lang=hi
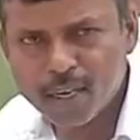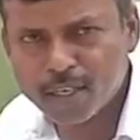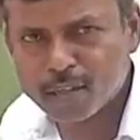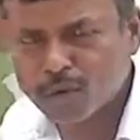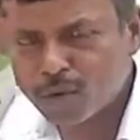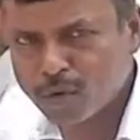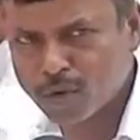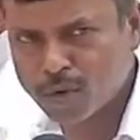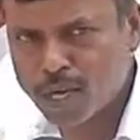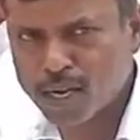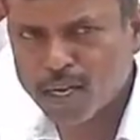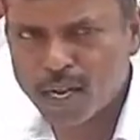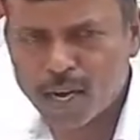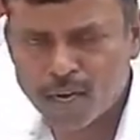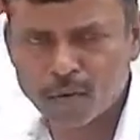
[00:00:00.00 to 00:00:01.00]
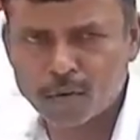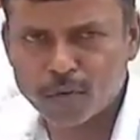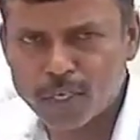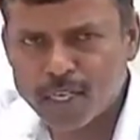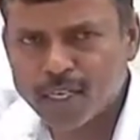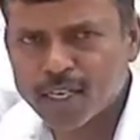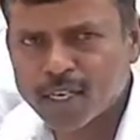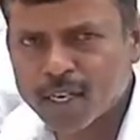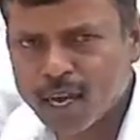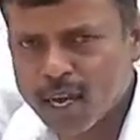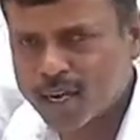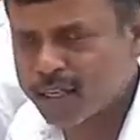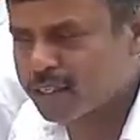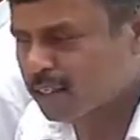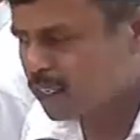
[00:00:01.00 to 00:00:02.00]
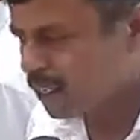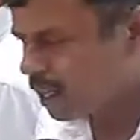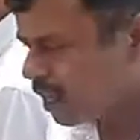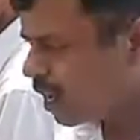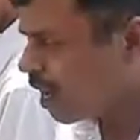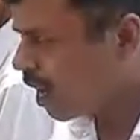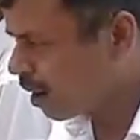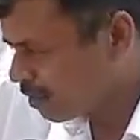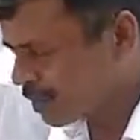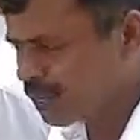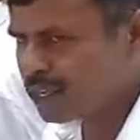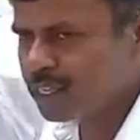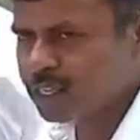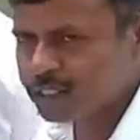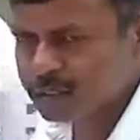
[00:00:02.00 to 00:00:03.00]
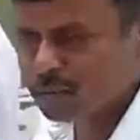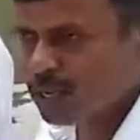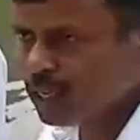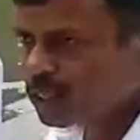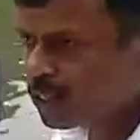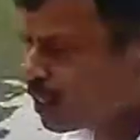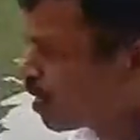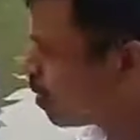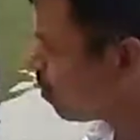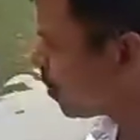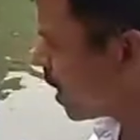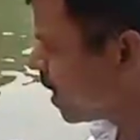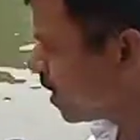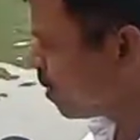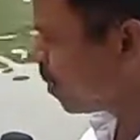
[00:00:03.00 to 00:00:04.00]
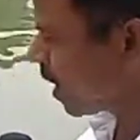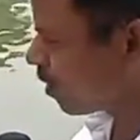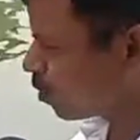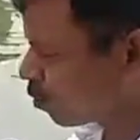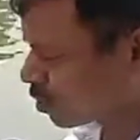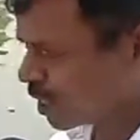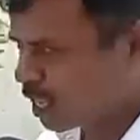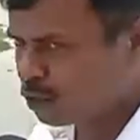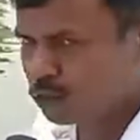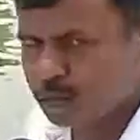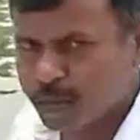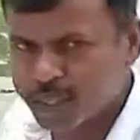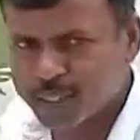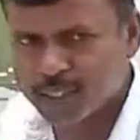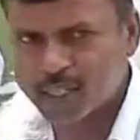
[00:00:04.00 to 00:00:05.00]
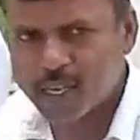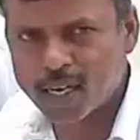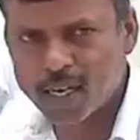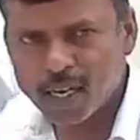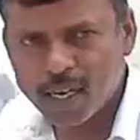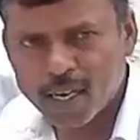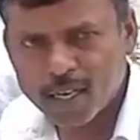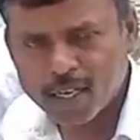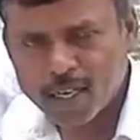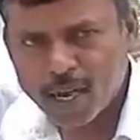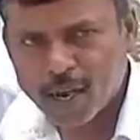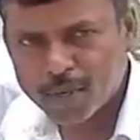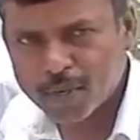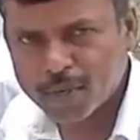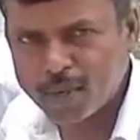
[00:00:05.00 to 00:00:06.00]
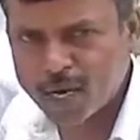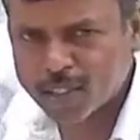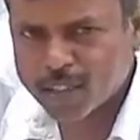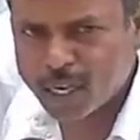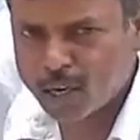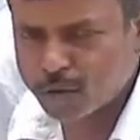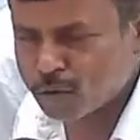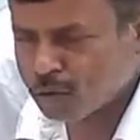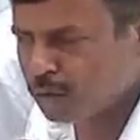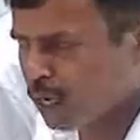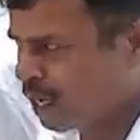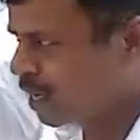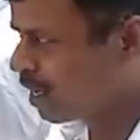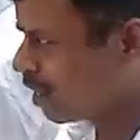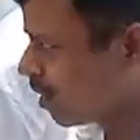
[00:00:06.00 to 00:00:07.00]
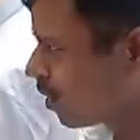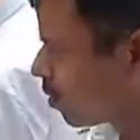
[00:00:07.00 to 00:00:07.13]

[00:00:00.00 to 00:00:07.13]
लेकिन कोरोना काल होने के कारण अभी इस वर्ष पहली बार दो साल तो बंद था लेकिन अब की बार चालू हुआ है